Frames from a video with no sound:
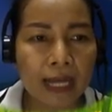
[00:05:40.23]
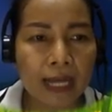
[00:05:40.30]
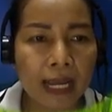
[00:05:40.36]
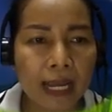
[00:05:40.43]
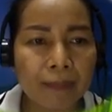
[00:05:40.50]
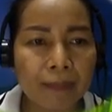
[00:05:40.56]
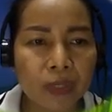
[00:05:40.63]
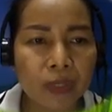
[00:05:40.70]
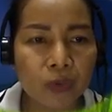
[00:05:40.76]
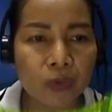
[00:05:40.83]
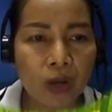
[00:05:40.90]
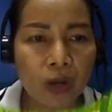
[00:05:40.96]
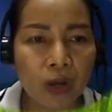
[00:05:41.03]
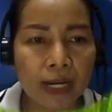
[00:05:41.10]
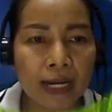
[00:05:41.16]
นะคะไปดู
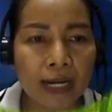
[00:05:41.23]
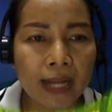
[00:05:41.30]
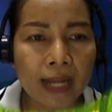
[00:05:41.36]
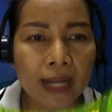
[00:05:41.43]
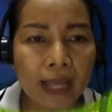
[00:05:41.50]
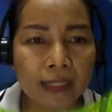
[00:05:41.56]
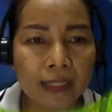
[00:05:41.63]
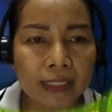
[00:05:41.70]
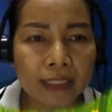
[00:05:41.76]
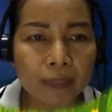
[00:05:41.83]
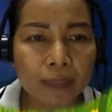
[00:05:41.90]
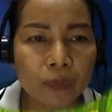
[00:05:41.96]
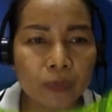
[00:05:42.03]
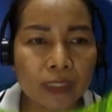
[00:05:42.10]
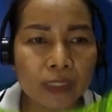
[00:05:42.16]
ก่อนอันแรกเลย
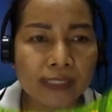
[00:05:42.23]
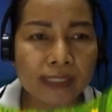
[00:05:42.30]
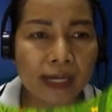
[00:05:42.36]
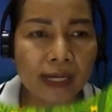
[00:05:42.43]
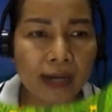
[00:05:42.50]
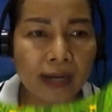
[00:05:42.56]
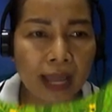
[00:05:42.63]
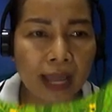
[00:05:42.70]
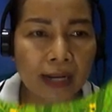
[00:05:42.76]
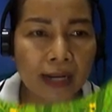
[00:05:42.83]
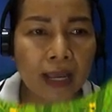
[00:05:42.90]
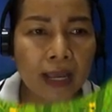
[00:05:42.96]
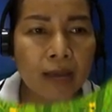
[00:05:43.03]
พุทธศักราช